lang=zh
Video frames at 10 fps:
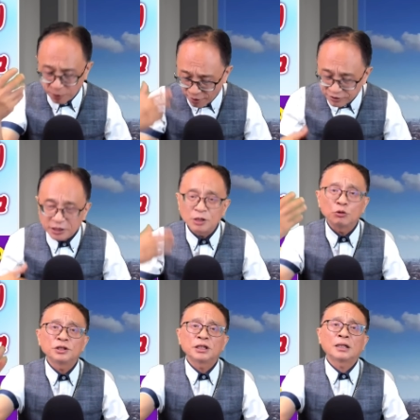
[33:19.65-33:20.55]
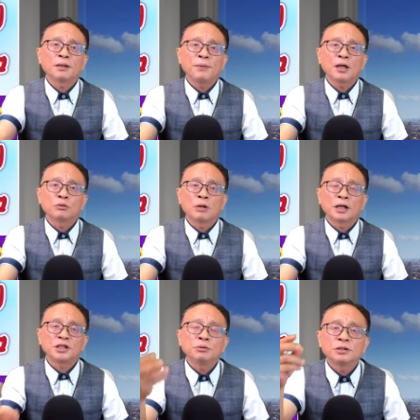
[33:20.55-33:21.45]
巴菲特说现在的美股啊，
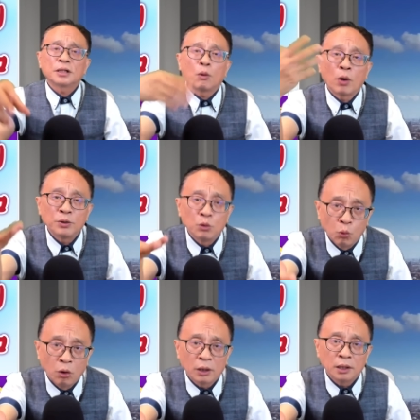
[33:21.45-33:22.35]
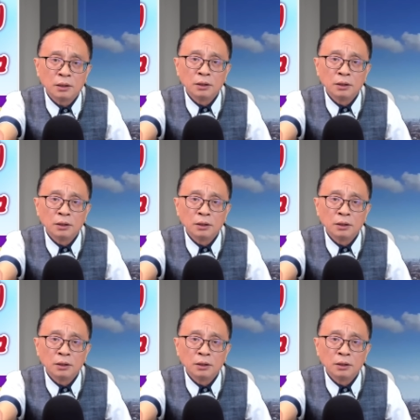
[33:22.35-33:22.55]
几乎是在玩火了。